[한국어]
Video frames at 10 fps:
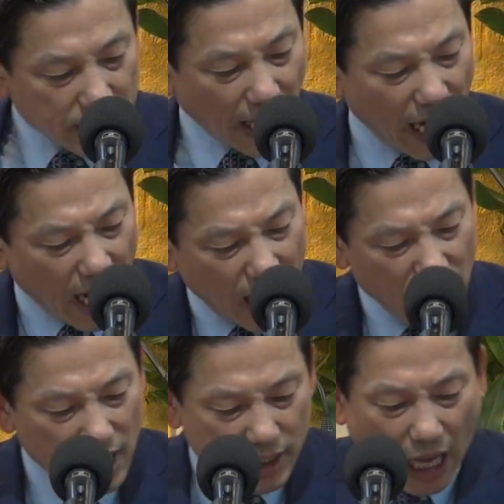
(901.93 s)

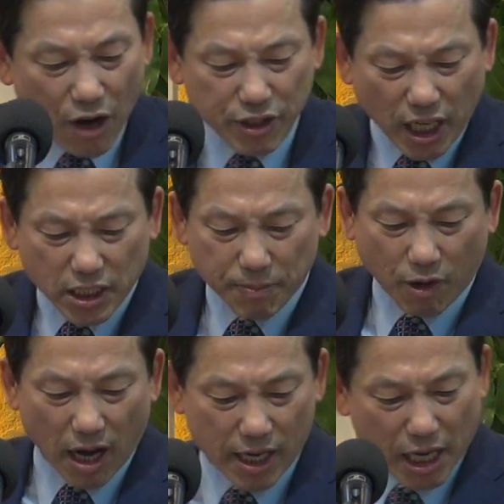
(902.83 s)
내가 다윗의
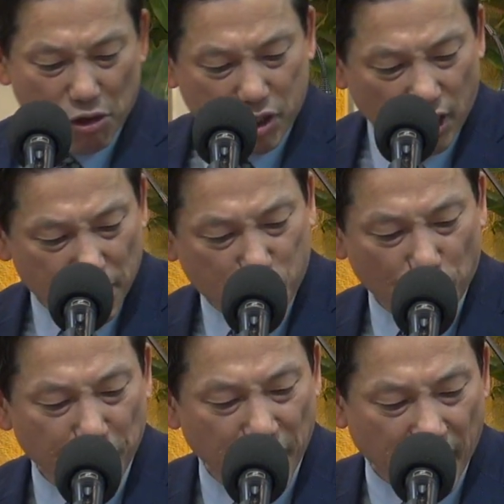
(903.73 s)
집과 예루살렘
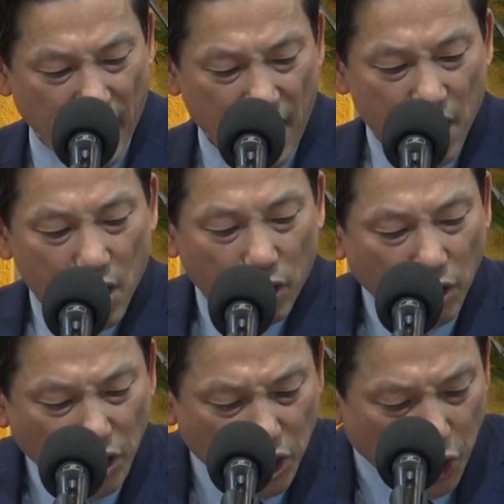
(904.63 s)
주민에게
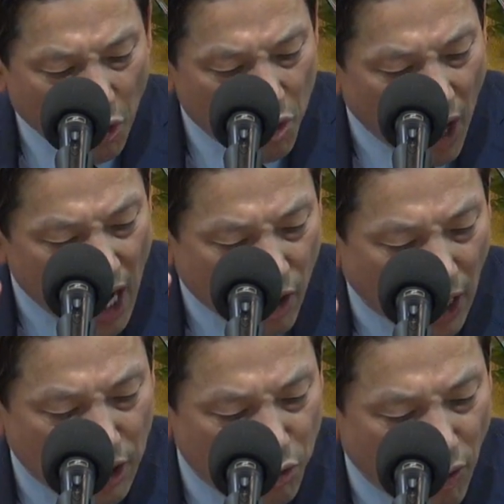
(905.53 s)
은총과
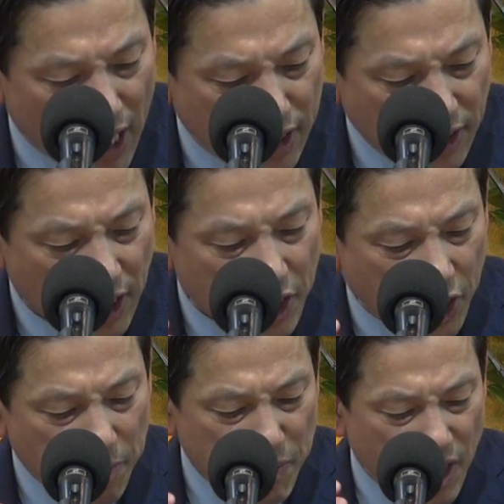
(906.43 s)
간구하는
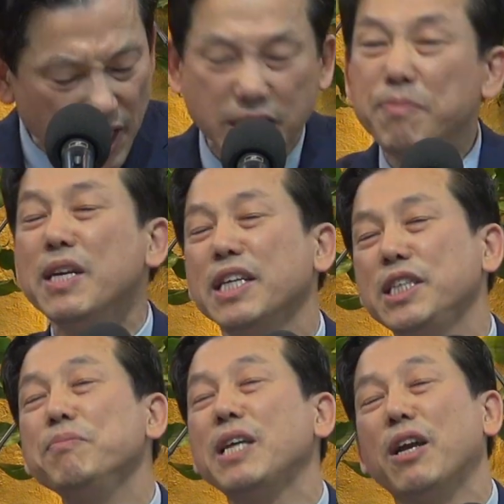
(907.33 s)
심령이
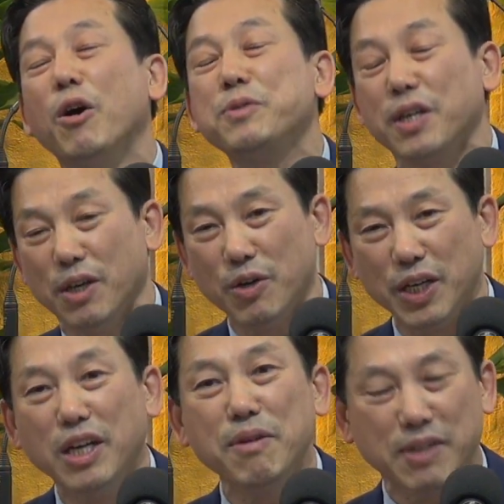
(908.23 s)
심자는 없어요.
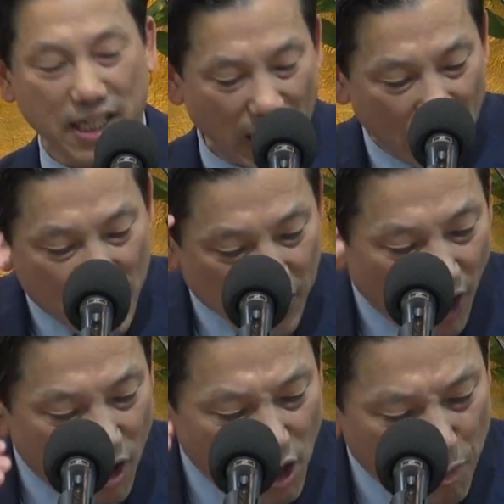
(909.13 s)
영입니다. 그냥
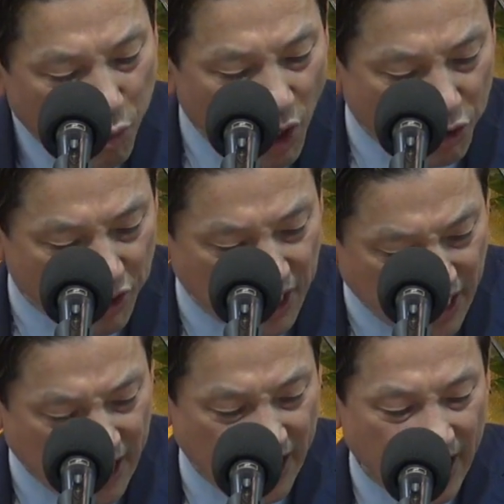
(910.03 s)
영을
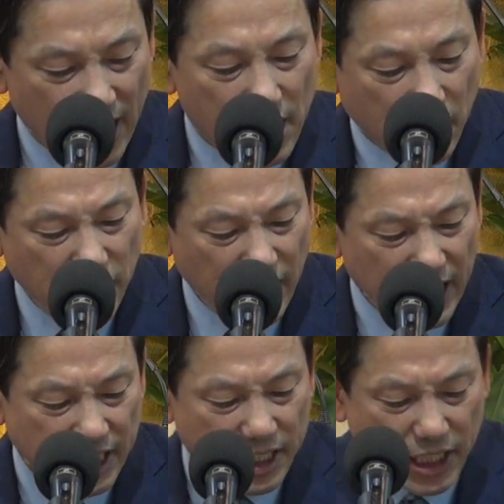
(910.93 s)
부어주리니
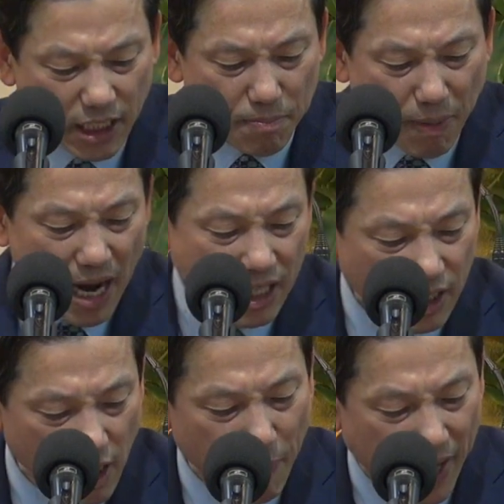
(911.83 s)
그들이 그 찌른 바
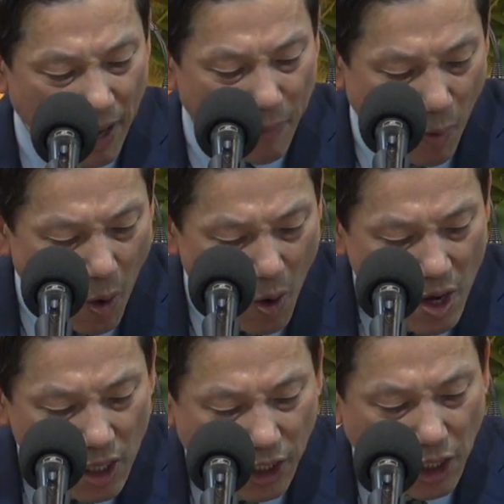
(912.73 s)
그를 바라보고
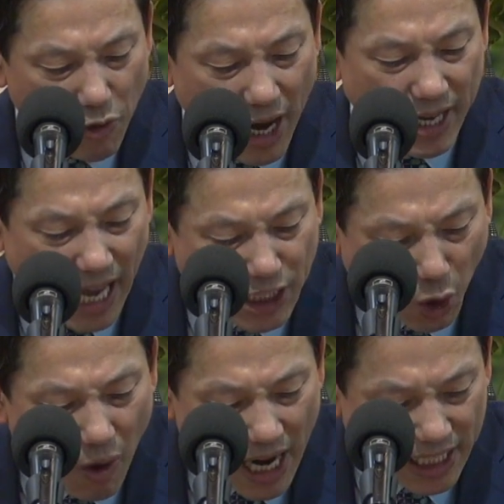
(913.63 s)
그를 위하여
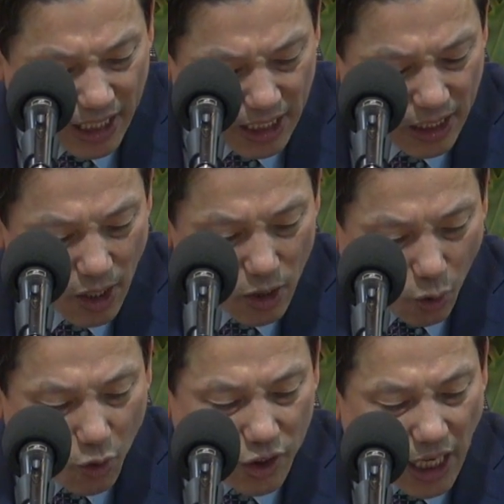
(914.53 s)
애통하기를
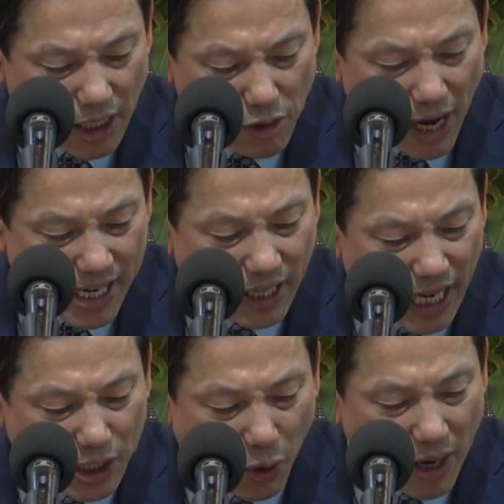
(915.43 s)
독자를 위하여
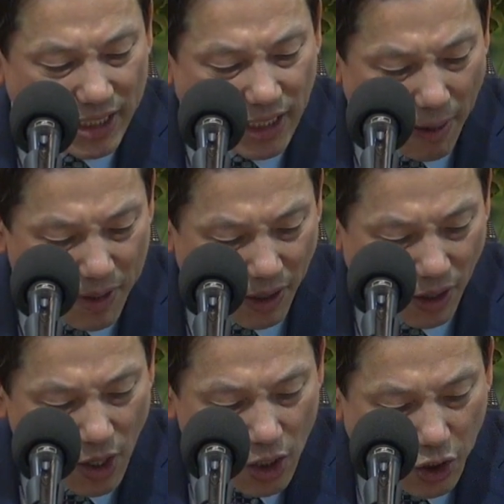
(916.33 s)
애통하듯
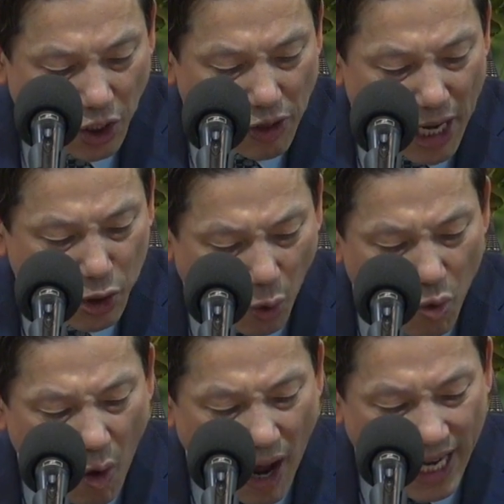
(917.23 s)
하며 그를 위하여
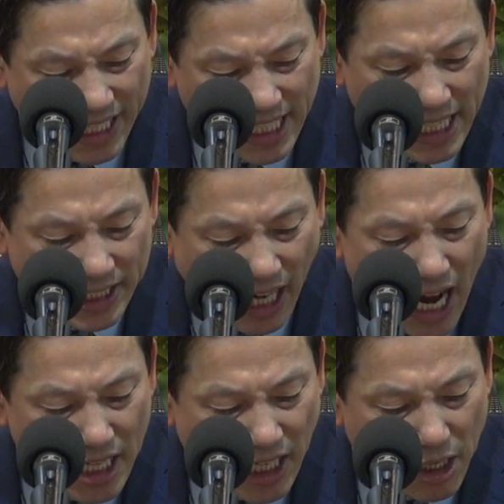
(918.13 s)
통곡하기를
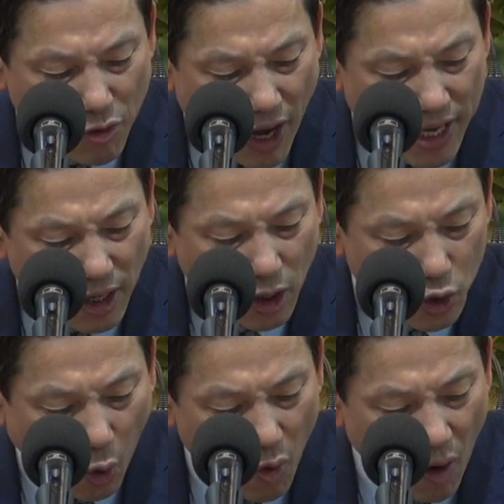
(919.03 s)
장자를 위하여
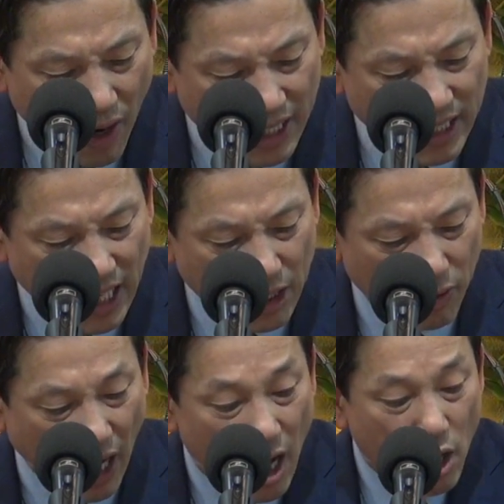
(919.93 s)
통곡하듯
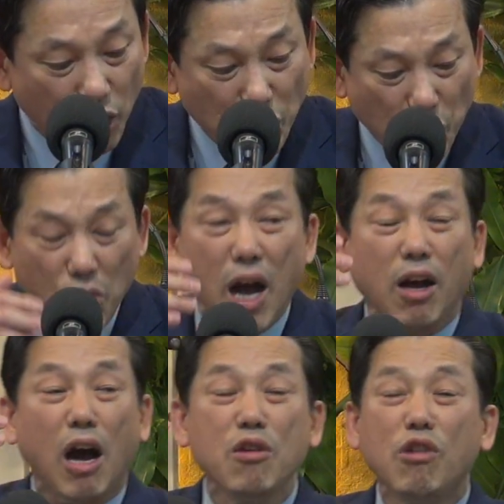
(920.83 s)
하리로다. 은총과
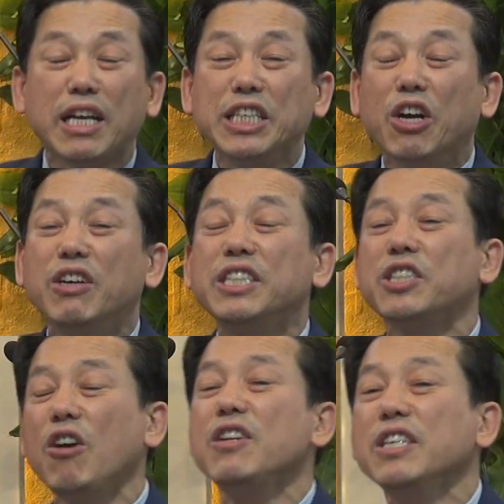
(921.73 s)
간구하는 영은
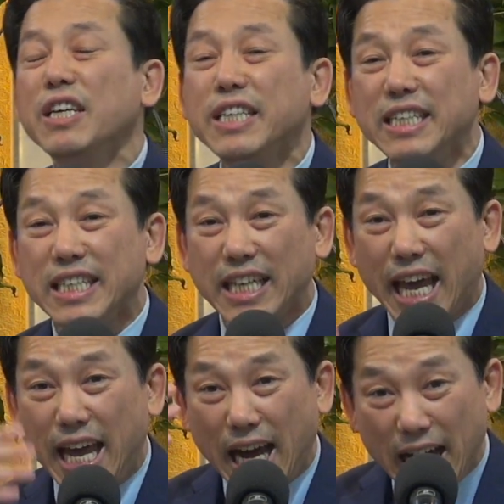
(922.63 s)
성령의